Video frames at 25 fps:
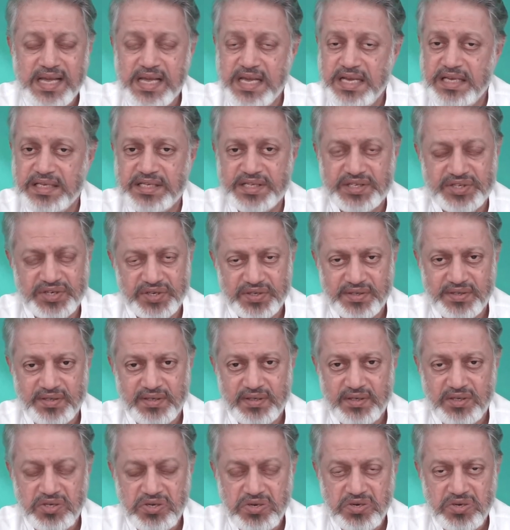ஹீஸ்ட்
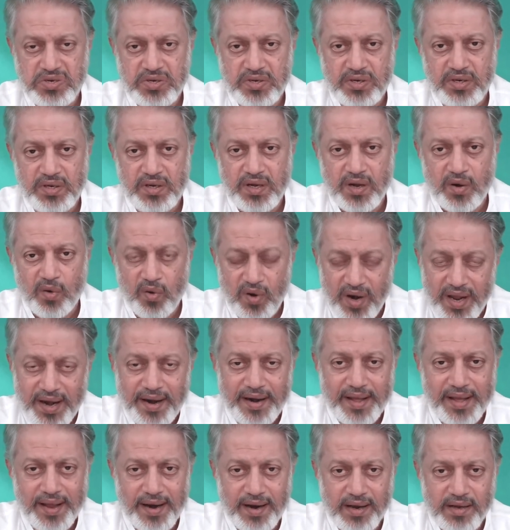கொள்ளை
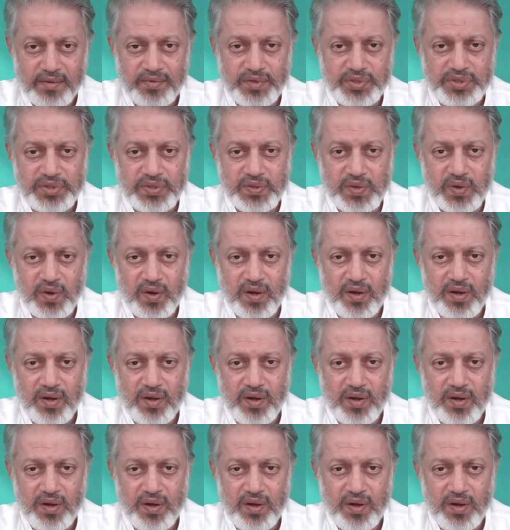அடிக்கிறாங்க வச்சுங்க